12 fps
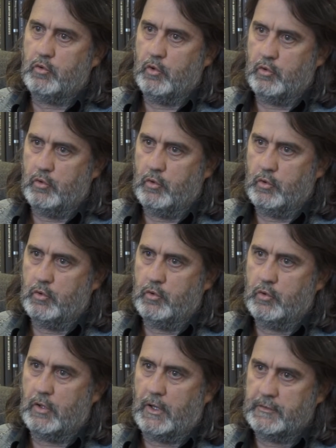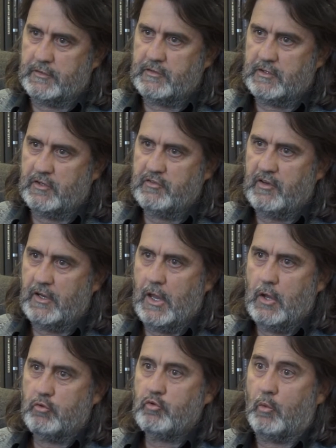görü, ıı, anlatılacak
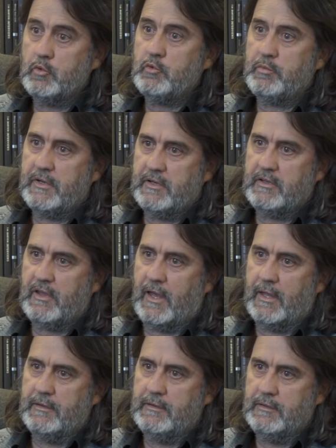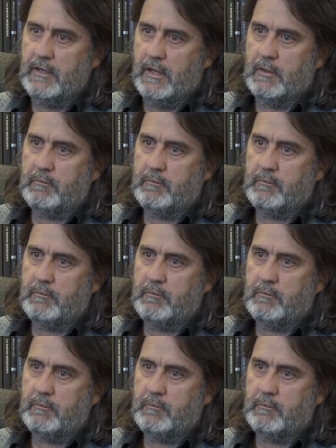somut bir hikayenin